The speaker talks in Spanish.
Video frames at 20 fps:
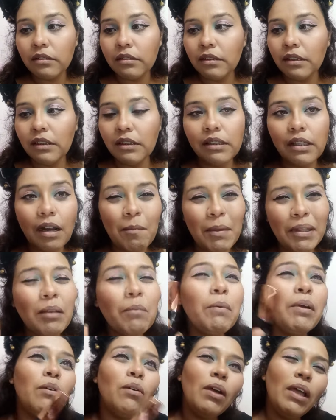Sinceramente,
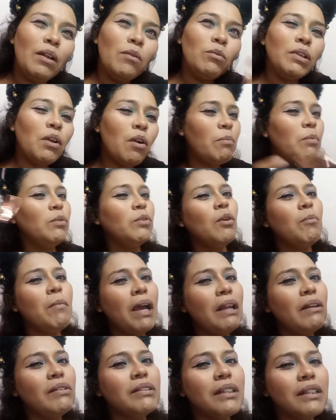bueno, el único punto
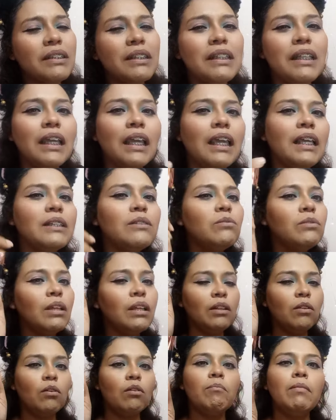malo es ese de que es un
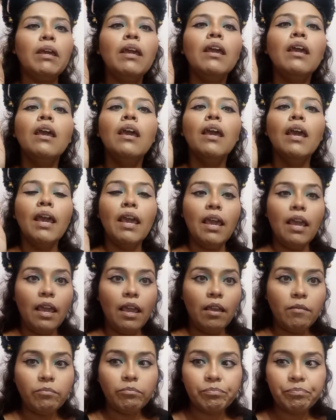enorme eh,